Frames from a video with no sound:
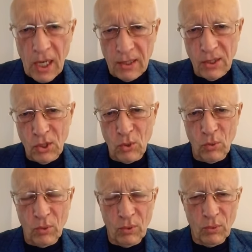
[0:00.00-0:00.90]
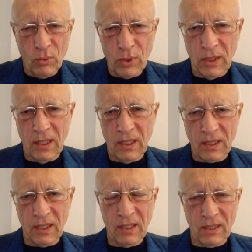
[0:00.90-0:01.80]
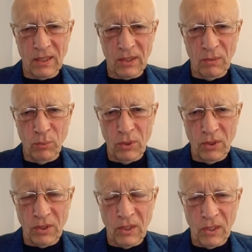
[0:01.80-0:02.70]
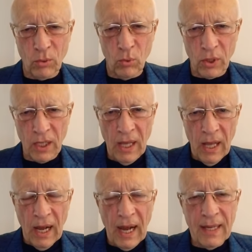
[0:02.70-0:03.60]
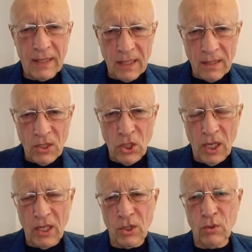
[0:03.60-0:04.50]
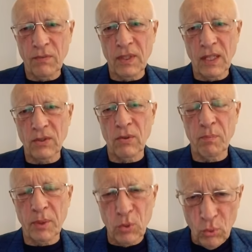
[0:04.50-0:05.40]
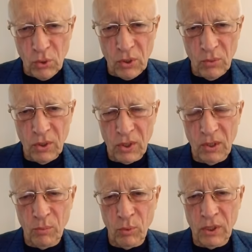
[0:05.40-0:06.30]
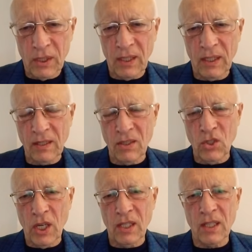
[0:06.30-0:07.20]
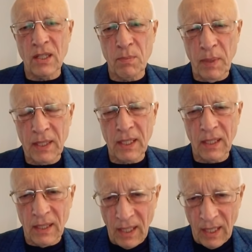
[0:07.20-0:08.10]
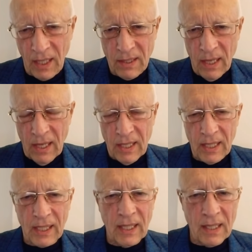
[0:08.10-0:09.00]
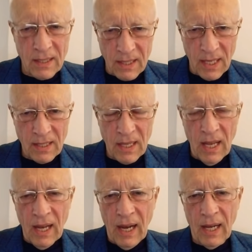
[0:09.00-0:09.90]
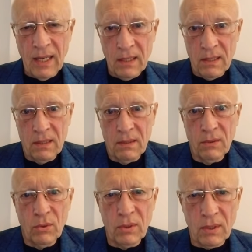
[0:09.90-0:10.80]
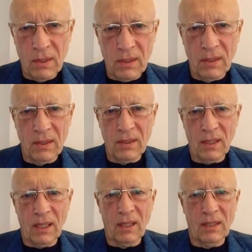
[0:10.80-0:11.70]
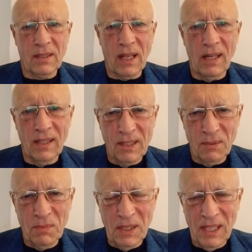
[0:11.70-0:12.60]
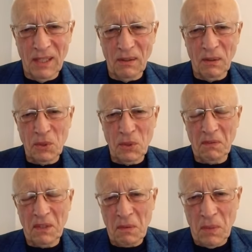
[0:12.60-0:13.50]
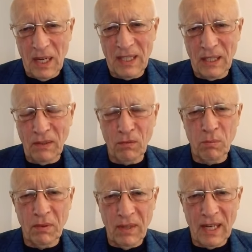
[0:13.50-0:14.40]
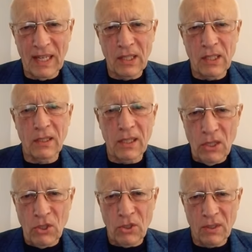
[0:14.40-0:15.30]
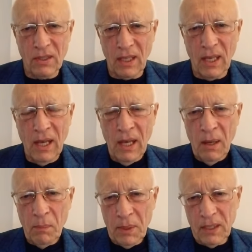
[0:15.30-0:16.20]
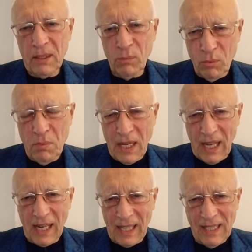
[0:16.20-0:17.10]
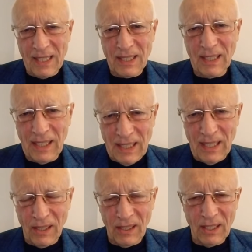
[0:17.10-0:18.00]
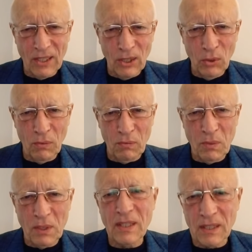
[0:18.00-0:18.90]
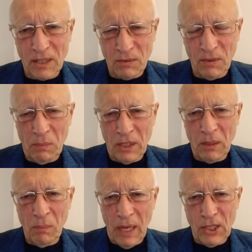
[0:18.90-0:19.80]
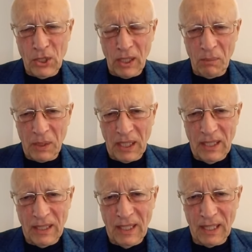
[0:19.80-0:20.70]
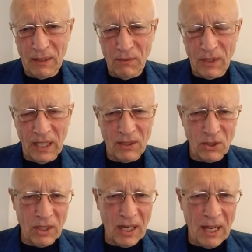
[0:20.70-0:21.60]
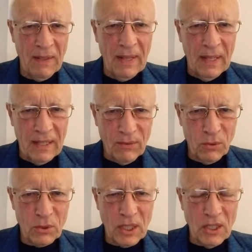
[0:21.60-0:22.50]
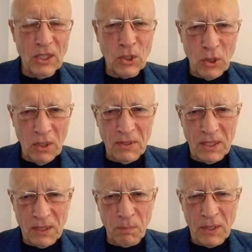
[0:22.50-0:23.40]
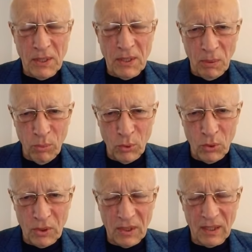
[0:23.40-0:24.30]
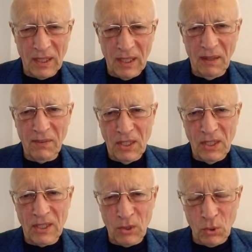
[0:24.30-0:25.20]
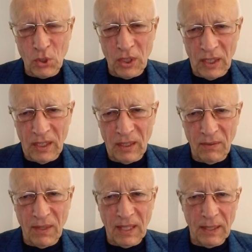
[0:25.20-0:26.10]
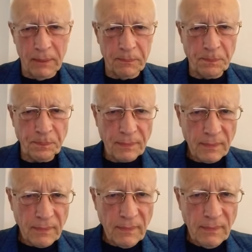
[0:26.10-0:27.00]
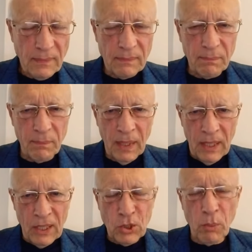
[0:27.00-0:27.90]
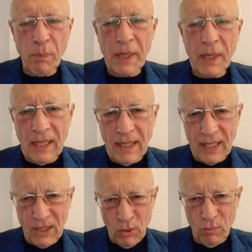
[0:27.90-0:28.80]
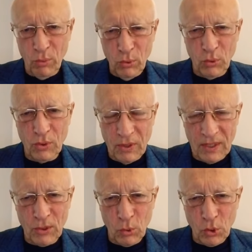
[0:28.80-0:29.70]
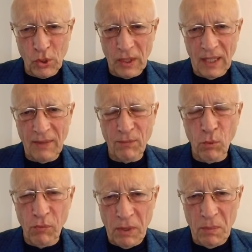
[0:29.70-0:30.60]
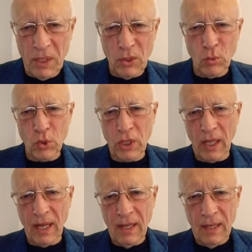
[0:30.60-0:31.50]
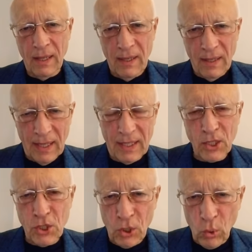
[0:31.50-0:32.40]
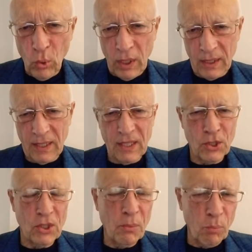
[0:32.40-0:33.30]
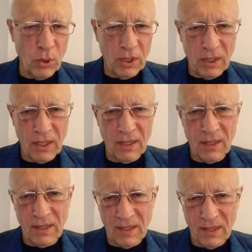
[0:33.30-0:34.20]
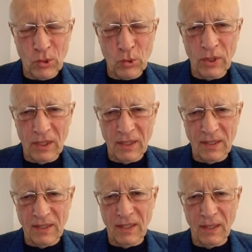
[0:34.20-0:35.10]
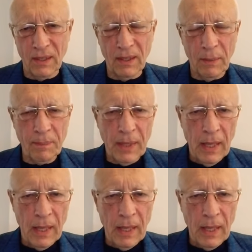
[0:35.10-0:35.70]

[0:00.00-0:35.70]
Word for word: рады, что ХДС, ХСС не будет синекуры. А это означает, что финансовой подушки у них не будет. Это означает распад ХДС и ХСС. А это, ну, это, это колоссальные изменения вообще в Германии и в Баварии, тектонические. Поэтому Меркель, конечно, наделала дело вместе со своим этим мальчиком, кандидатом в канцлеры. Вот. Они еще и все спасибо будут э, говорить за то, что она натворила. Еще проклинать ее будут за то, что она вовремя не ушла. Она ж не Коля, она даже не поняла, э, что она сделала.